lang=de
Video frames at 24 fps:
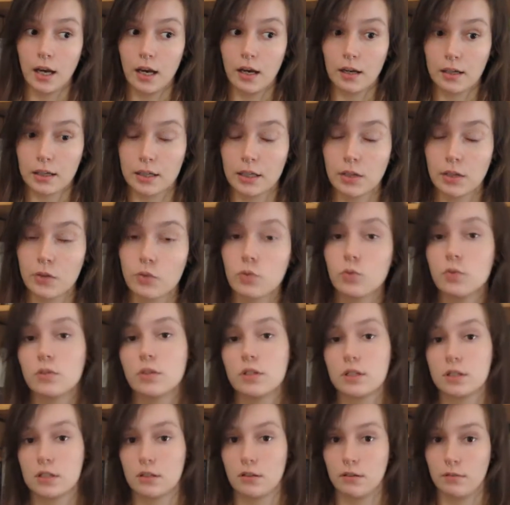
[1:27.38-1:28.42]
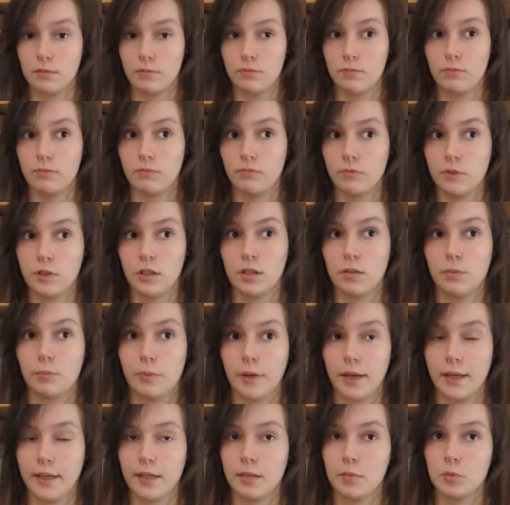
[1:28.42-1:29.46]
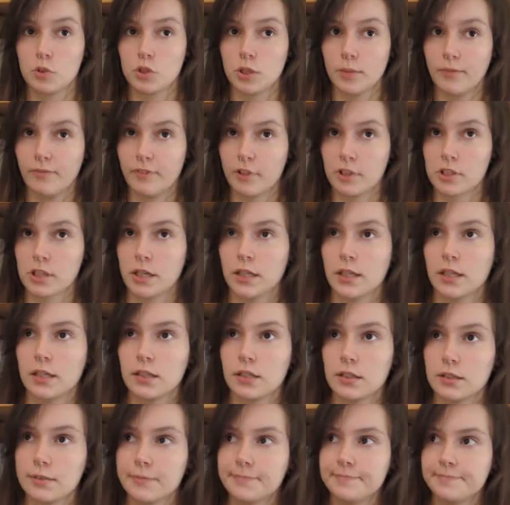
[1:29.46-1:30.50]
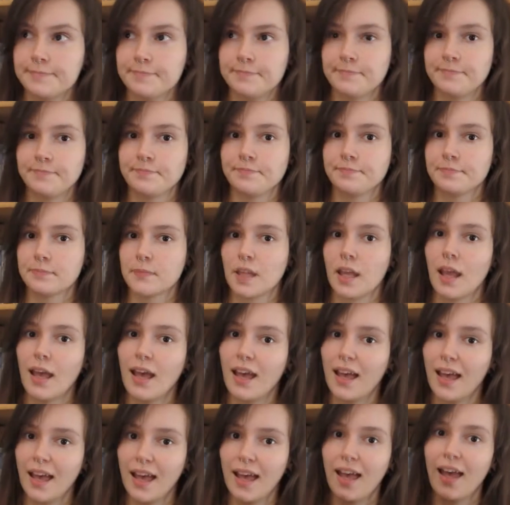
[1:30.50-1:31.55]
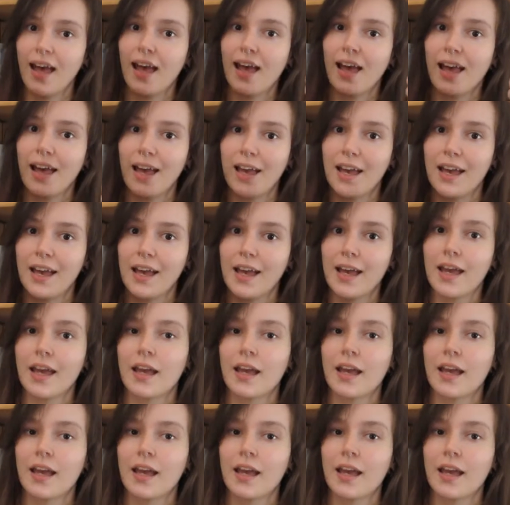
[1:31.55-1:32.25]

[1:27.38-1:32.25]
Genauso unsicher wie bei dem Shop wahrscheinlich. Yay!